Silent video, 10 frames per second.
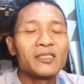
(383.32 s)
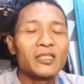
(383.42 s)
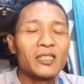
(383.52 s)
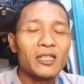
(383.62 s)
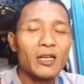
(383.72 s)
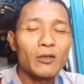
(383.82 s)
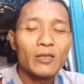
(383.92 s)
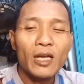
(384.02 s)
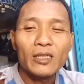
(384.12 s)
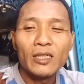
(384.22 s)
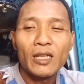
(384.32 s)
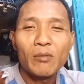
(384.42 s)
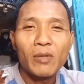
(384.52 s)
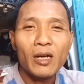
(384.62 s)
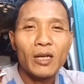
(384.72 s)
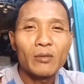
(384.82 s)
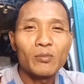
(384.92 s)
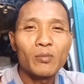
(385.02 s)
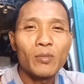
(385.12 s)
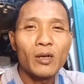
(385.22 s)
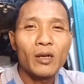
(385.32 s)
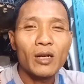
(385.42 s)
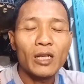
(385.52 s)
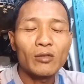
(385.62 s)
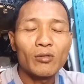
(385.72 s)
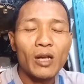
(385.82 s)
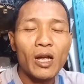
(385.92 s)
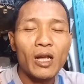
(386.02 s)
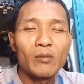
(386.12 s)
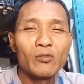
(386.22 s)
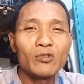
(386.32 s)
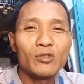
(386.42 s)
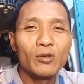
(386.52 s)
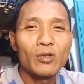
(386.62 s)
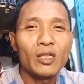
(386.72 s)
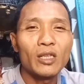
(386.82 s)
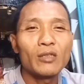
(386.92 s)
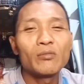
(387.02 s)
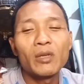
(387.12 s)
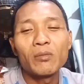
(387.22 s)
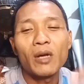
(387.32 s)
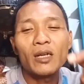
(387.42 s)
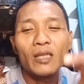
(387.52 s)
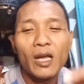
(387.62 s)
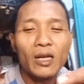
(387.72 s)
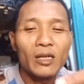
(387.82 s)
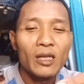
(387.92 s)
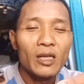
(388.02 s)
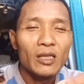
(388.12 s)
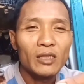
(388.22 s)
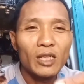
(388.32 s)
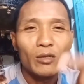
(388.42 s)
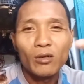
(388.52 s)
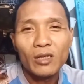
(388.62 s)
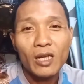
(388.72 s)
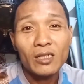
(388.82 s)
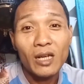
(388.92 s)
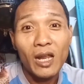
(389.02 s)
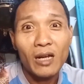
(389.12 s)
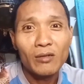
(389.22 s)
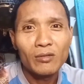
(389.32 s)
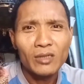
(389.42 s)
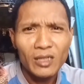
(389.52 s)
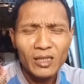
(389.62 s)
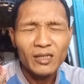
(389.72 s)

jadi kalau yang dinamakan uh, eh, katuranggan mujur itu memang yang tidurnya selalu di